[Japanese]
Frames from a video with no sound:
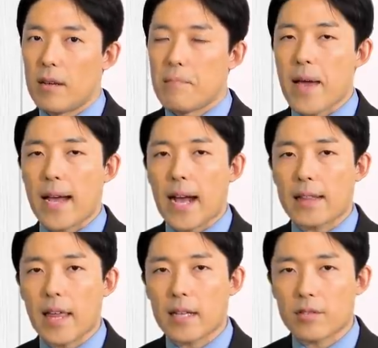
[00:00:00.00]

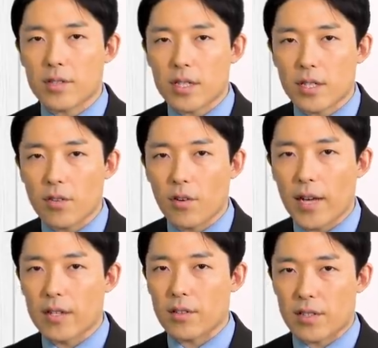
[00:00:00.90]
メガテック企
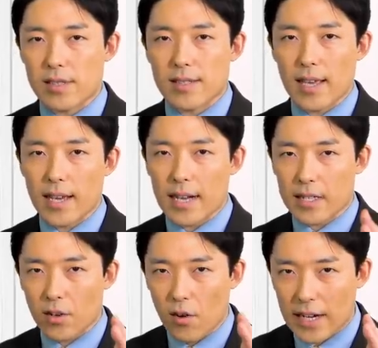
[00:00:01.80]
業への規制が
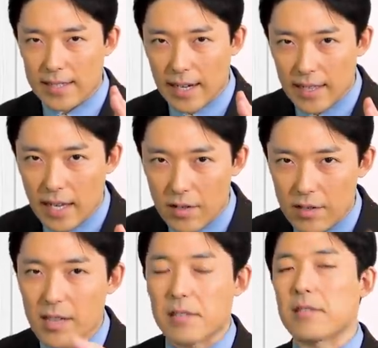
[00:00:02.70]
強化されて
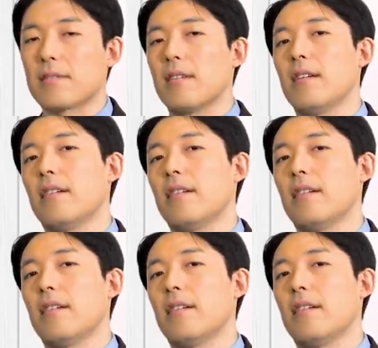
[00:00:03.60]
るんです。